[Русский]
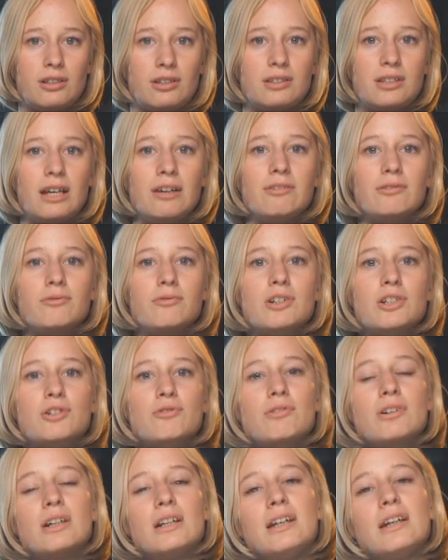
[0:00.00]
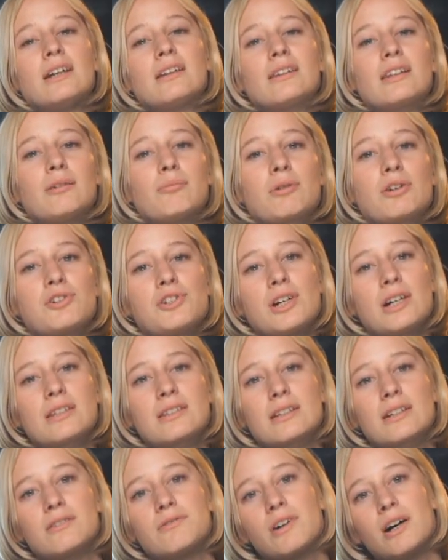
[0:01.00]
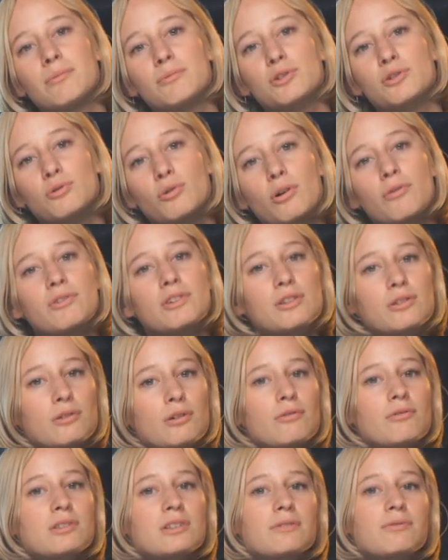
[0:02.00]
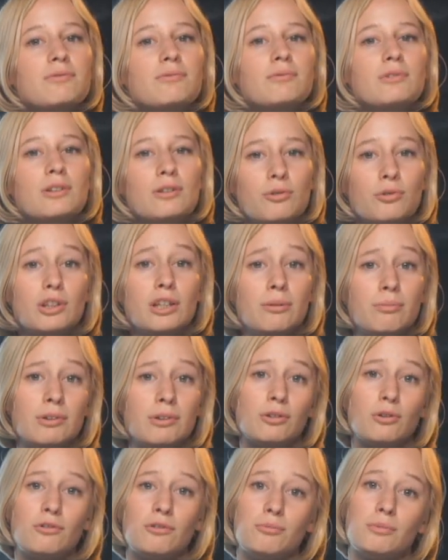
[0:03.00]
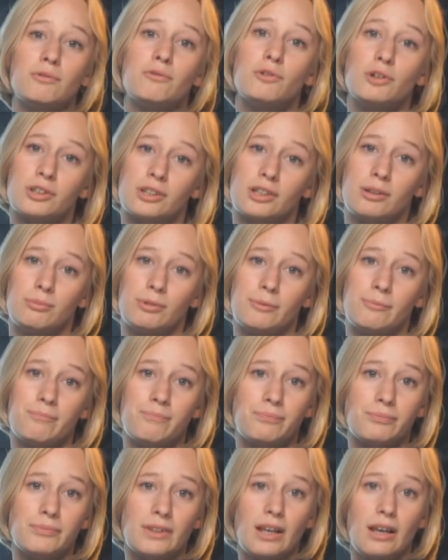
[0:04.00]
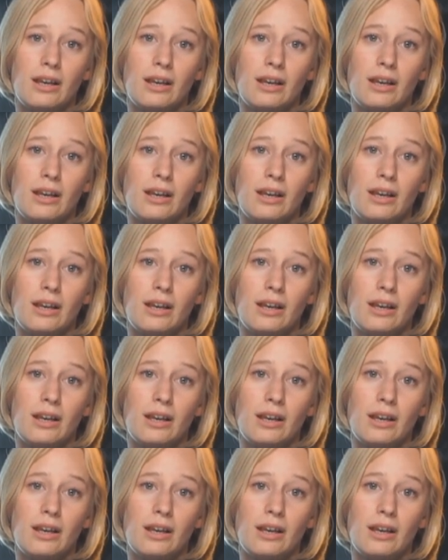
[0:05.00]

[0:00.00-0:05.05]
и заставят вашего клиента обращаться к вам снова и снова за крутыми новыми фотками.